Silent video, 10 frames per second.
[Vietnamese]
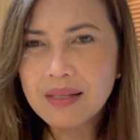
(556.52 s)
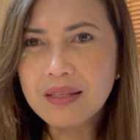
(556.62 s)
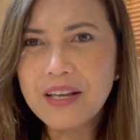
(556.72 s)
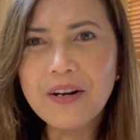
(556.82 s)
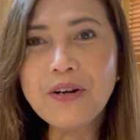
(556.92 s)

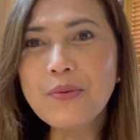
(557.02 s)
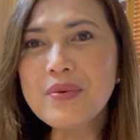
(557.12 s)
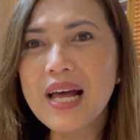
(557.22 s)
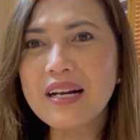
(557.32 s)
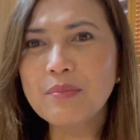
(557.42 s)
thì nói đúng
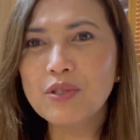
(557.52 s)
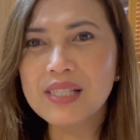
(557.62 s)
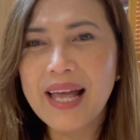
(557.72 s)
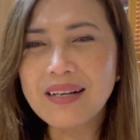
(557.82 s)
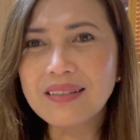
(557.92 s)
ra là buổi
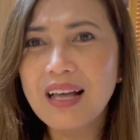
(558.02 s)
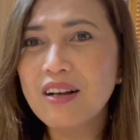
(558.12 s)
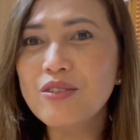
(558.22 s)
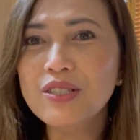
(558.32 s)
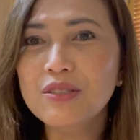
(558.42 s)
sáng cái tật
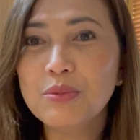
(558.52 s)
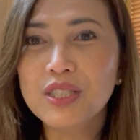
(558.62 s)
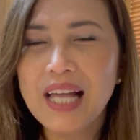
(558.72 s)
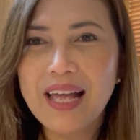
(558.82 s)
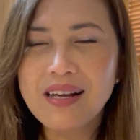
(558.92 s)
của hương buổi
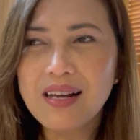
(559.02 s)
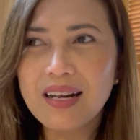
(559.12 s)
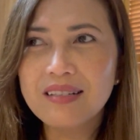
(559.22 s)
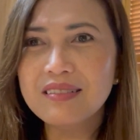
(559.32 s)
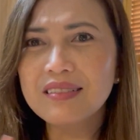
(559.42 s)
sáng
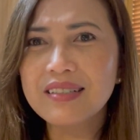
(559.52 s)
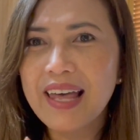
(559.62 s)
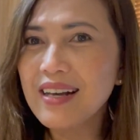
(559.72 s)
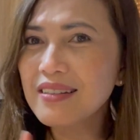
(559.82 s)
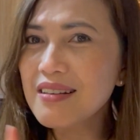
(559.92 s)
là hương
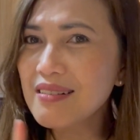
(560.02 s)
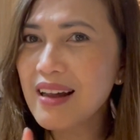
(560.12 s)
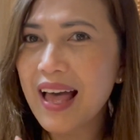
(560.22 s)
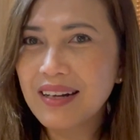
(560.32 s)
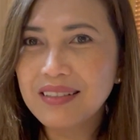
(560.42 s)
ghét nhất
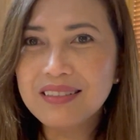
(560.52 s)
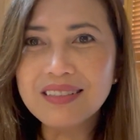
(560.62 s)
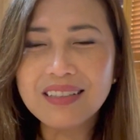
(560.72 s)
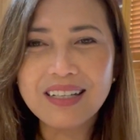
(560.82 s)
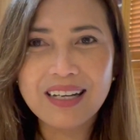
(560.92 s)
là ăn
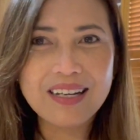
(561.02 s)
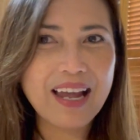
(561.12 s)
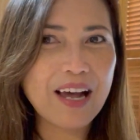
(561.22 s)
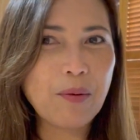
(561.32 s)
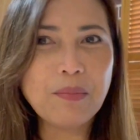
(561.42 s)
nước nha cả
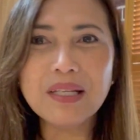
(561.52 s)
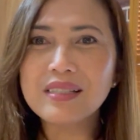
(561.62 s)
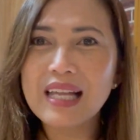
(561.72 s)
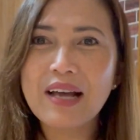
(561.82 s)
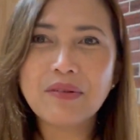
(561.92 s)
nhà không biết
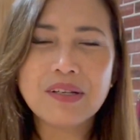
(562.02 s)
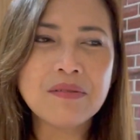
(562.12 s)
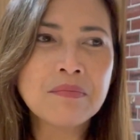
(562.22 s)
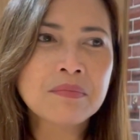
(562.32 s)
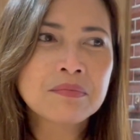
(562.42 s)
làm sao nữa
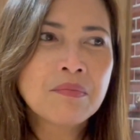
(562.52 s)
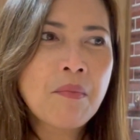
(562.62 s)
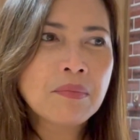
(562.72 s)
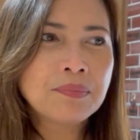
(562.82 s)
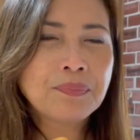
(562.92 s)

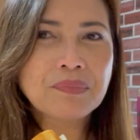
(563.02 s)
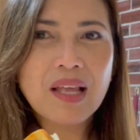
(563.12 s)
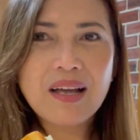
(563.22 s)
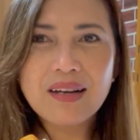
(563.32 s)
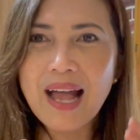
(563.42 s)

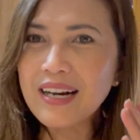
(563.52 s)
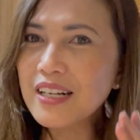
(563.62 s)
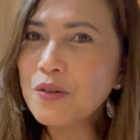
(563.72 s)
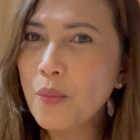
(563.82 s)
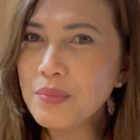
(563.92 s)
à, ăn
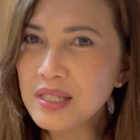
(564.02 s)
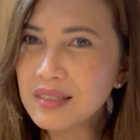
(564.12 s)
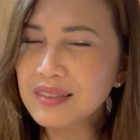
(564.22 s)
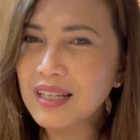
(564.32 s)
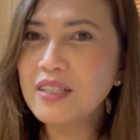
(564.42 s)
thì cũng
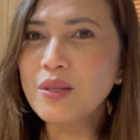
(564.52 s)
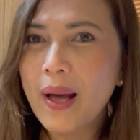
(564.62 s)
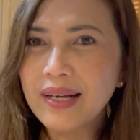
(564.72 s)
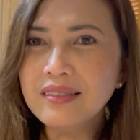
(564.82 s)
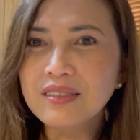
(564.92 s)
được thỉnh
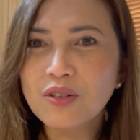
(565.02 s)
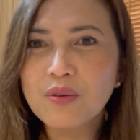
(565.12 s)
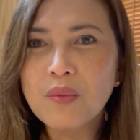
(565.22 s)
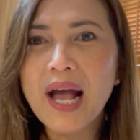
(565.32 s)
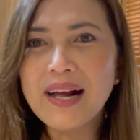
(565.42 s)
thoảng hương
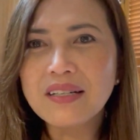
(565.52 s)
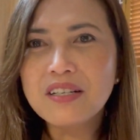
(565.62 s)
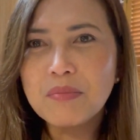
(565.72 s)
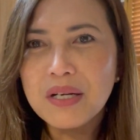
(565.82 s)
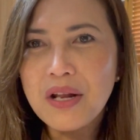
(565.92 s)
cũng có ăn
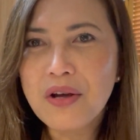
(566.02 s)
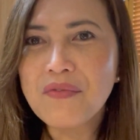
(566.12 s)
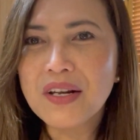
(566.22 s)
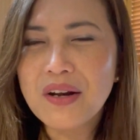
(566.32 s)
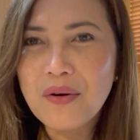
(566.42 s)
nhưng mà nếu
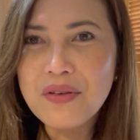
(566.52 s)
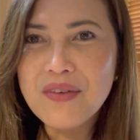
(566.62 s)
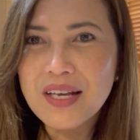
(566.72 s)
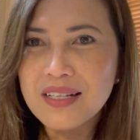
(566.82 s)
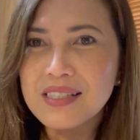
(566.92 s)
về nói
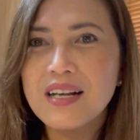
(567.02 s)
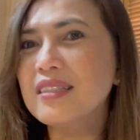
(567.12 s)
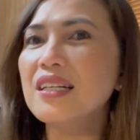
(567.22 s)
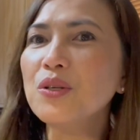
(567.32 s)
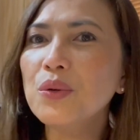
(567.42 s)
về cái sở
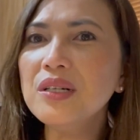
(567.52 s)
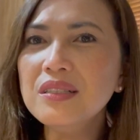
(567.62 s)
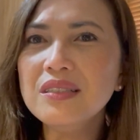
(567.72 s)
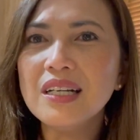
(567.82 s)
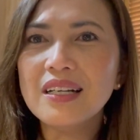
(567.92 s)
thích của
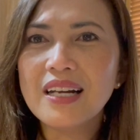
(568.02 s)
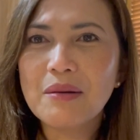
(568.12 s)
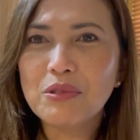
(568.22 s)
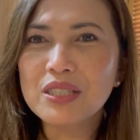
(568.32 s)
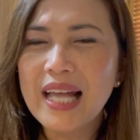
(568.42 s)
hương á,
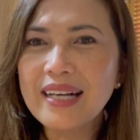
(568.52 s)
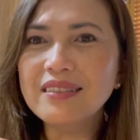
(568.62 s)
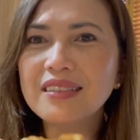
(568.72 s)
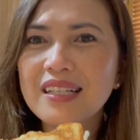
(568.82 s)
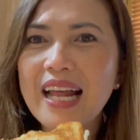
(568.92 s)
là buổi sáng
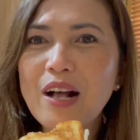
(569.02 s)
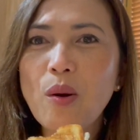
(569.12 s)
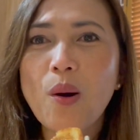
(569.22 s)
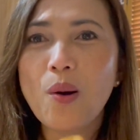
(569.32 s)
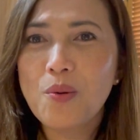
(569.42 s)
hương thích ăn
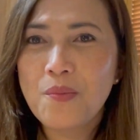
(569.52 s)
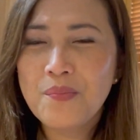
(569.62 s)
khô